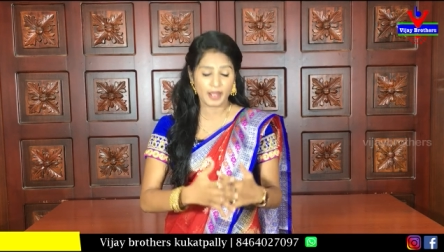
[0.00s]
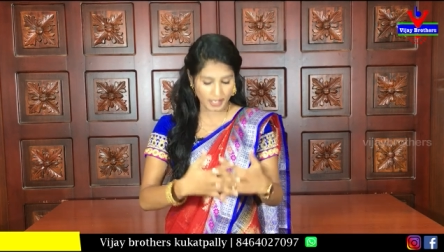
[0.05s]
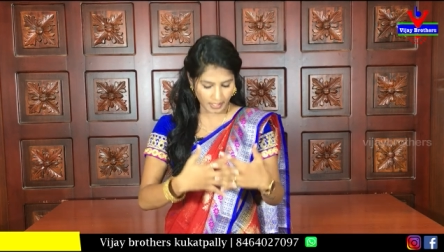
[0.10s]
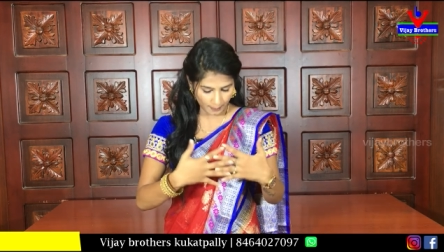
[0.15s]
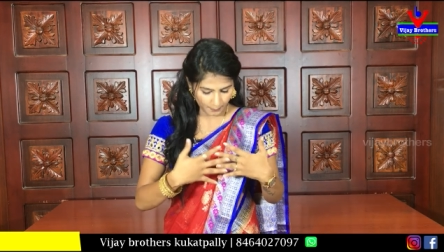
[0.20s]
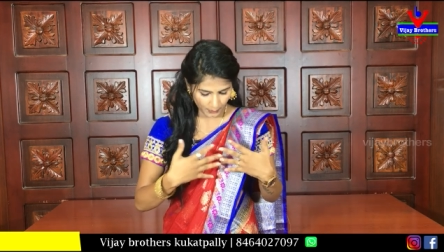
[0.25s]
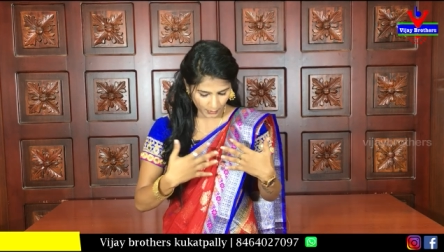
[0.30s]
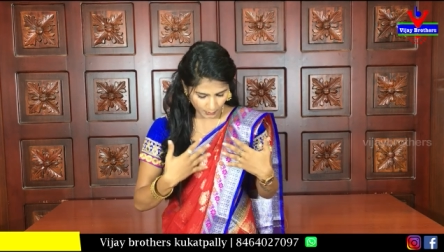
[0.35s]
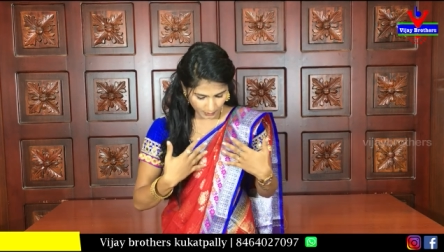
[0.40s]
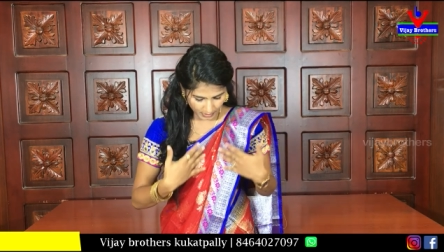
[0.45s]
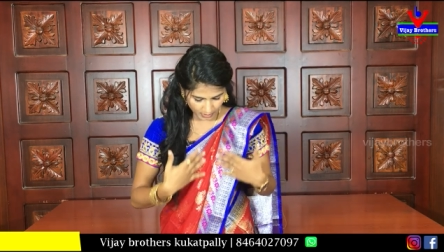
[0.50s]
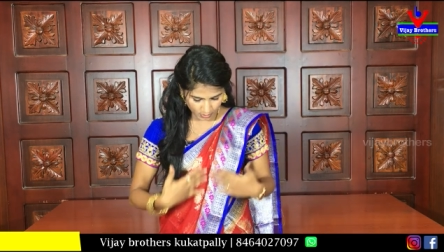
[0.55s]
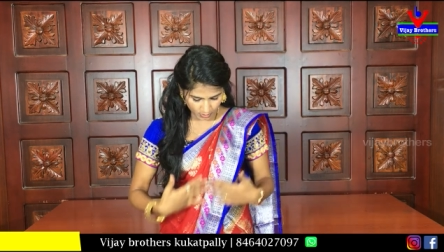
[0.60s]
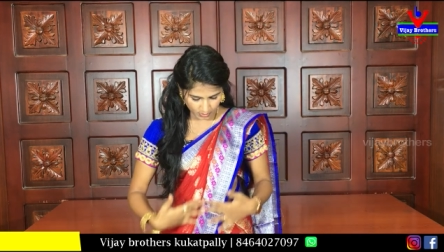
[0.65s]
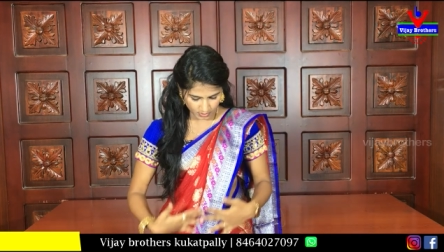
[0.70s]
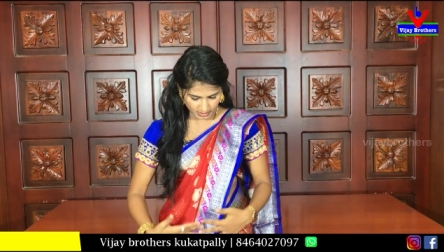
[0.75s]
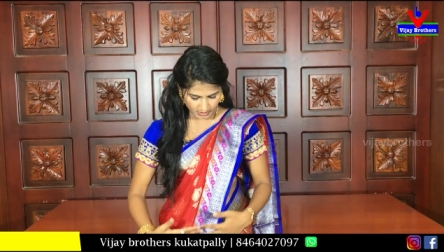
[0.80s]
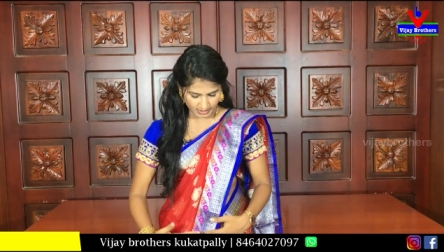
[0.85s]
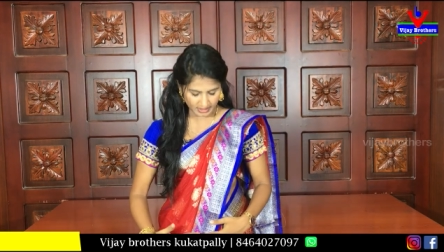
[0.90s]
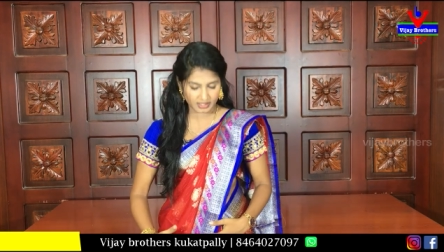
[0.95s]
ఇప్పుడు మీరు
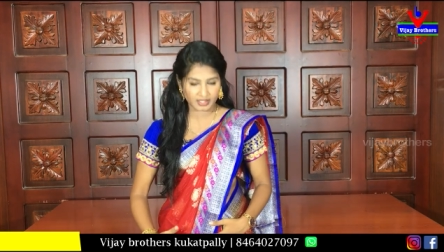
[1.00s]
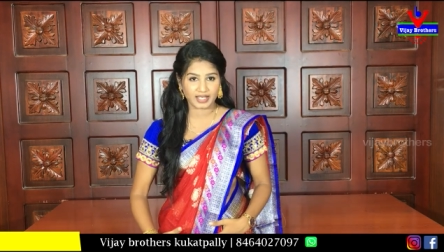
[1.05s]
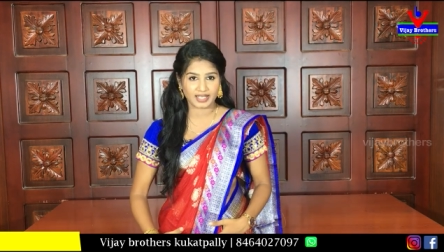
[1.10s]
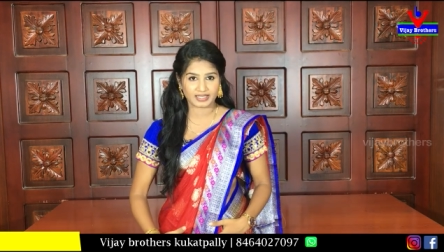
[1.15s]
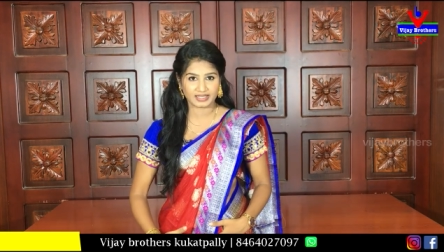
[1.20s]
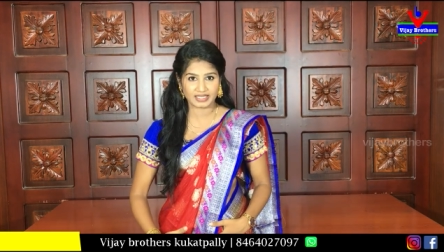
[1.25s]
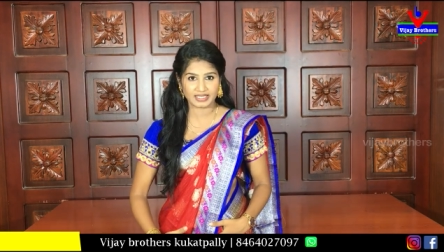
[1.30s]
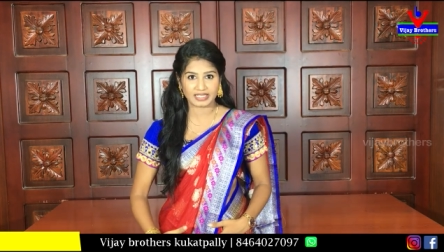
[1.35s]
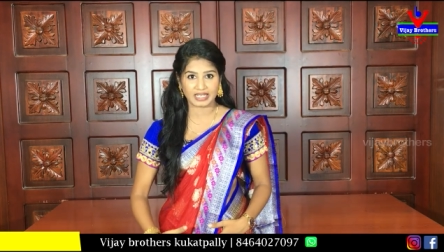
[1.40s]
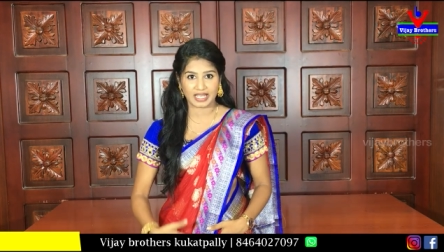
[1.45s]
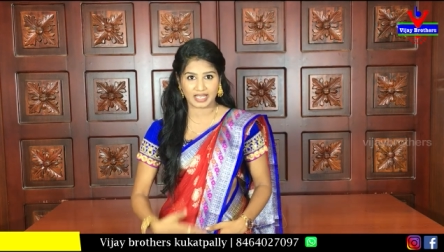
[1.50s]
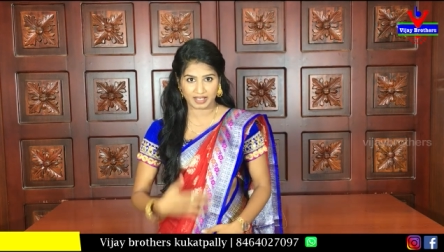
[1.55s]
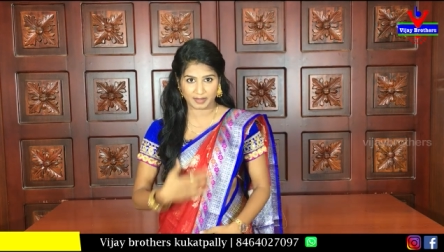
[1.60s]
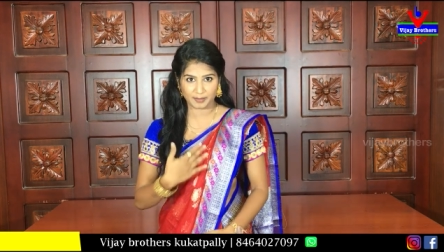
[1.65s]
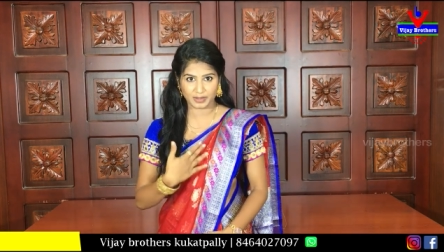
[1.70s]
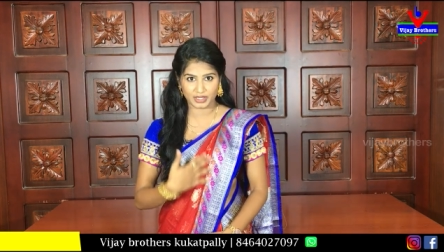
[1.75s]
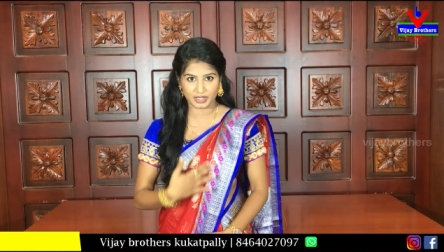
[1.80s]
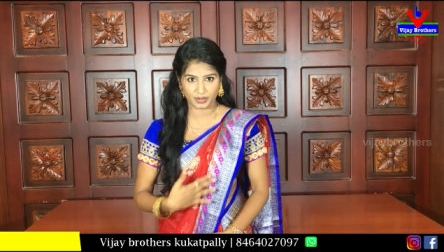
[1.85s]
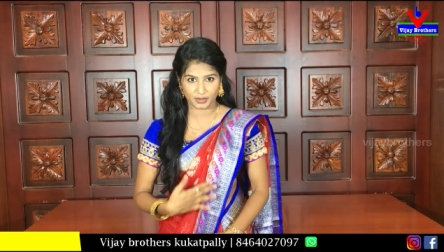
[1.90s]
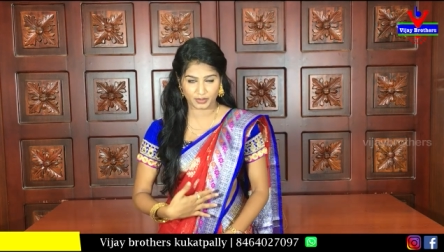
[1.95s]
చూస్తున్నట్టుగా అయితే నా
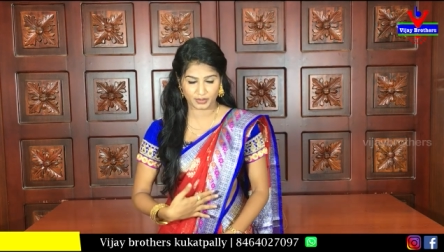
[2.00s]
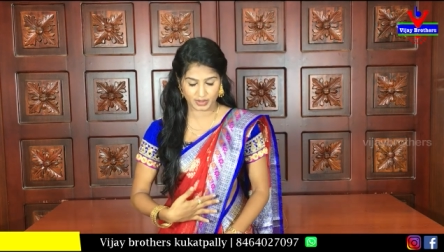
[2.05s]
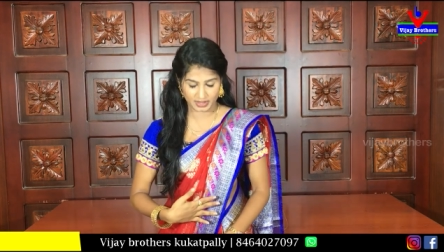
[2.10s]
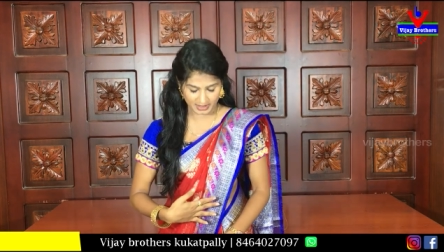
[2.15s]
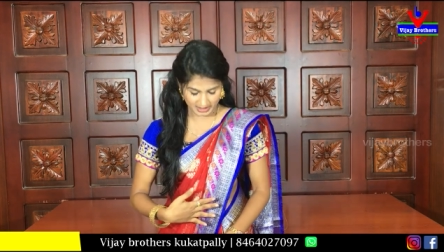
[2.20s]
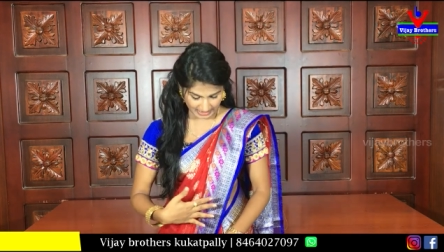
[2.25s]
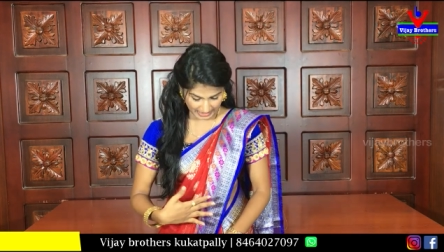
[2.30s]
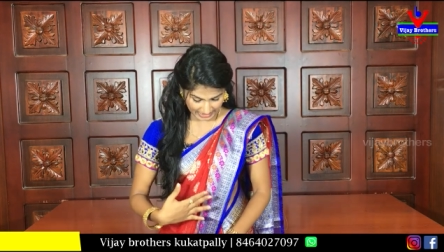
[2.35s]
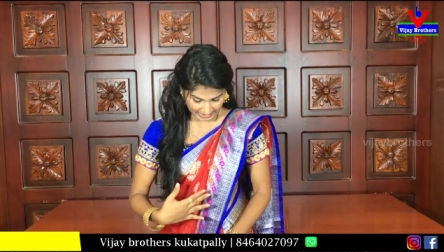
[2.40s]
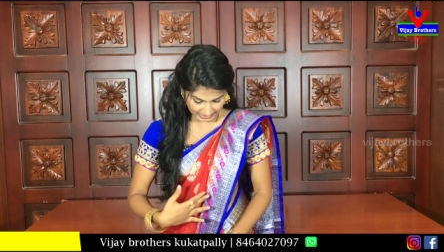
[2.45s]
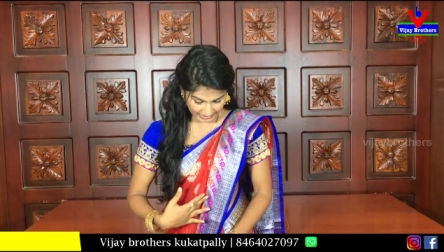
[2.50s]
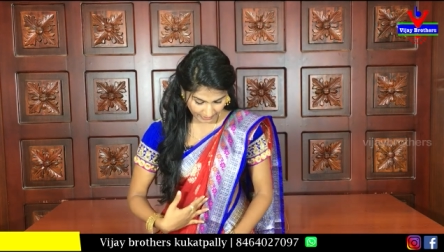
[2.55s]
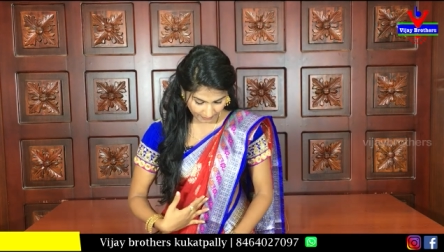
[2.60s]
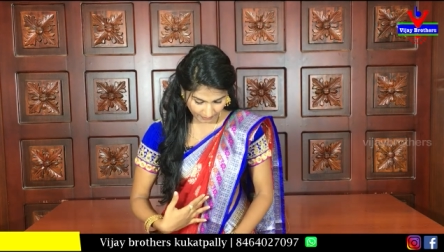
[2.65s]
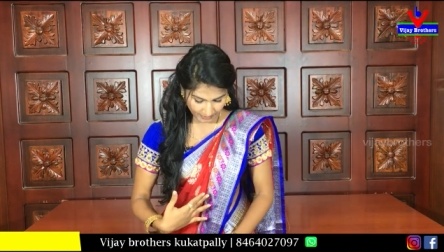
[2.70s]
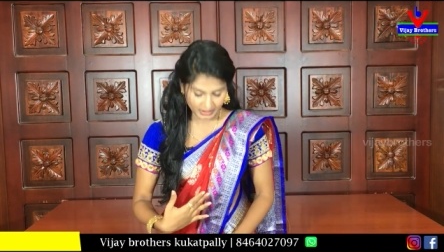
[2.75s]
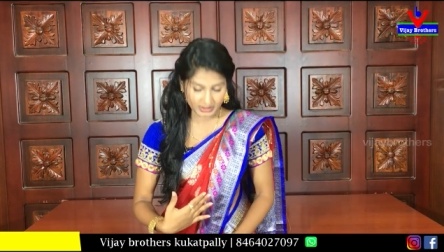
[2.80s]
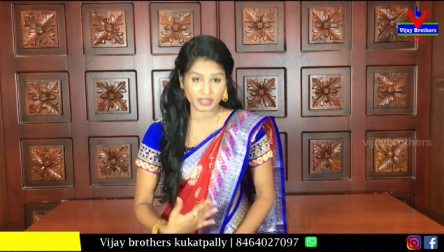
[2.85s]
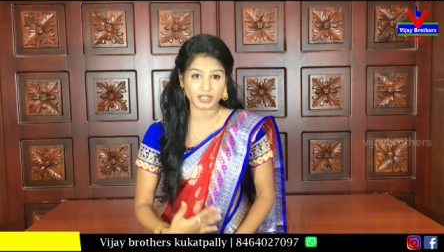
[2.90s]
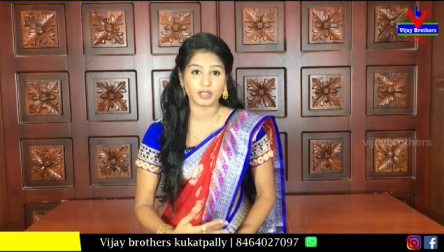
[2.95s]
మీద ఉన్న శారీ
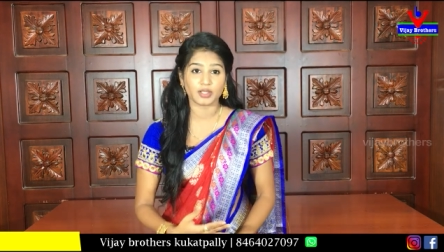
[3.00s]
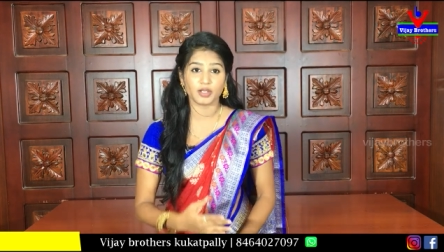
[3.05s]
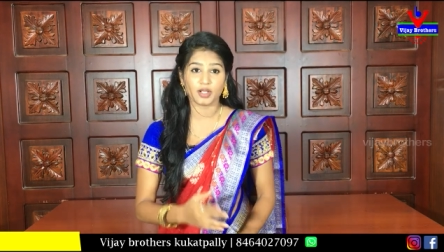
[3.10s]
విత్